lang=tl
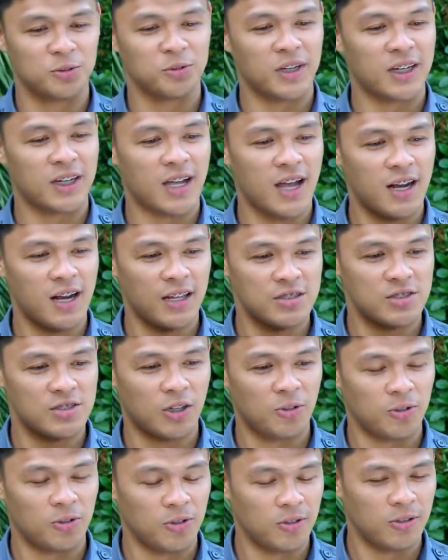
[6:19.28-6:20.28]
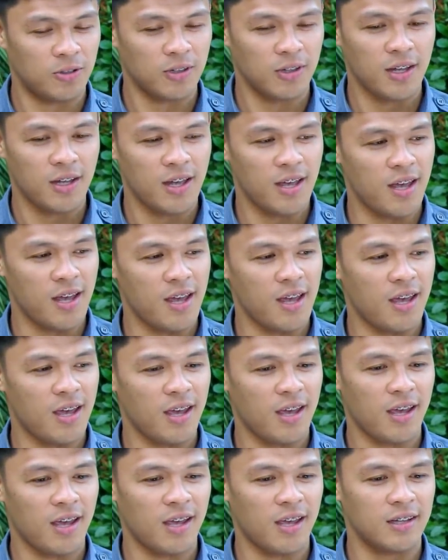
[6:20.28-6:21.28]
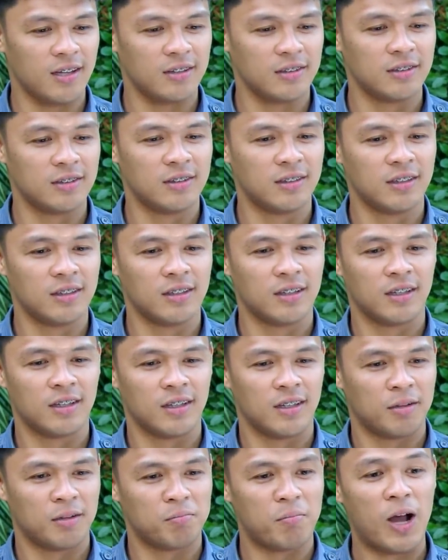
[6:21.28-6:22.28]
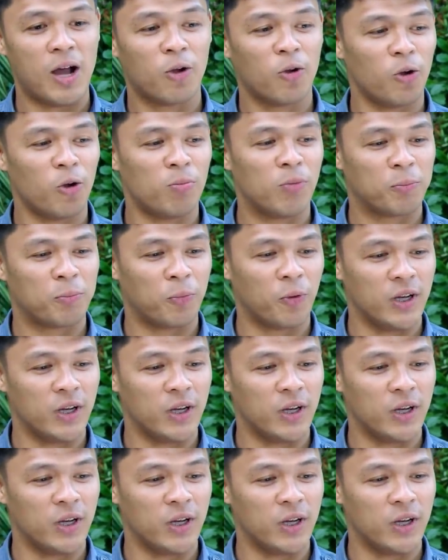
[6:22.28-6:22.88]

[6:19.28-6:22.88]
nung nag-college ako. And bago ako